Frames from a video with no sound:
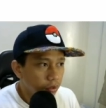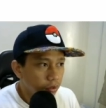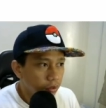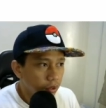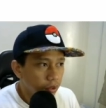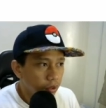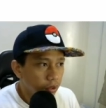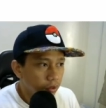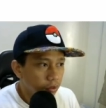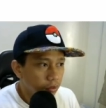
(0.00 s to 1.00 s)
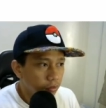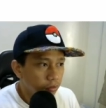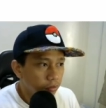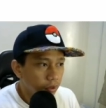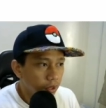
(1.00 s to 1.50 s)
eh, no? Home,
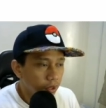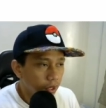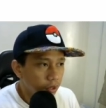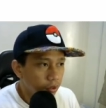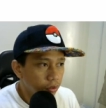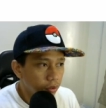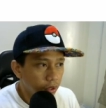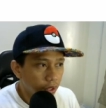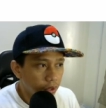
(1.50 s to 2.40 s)
kay creation, click,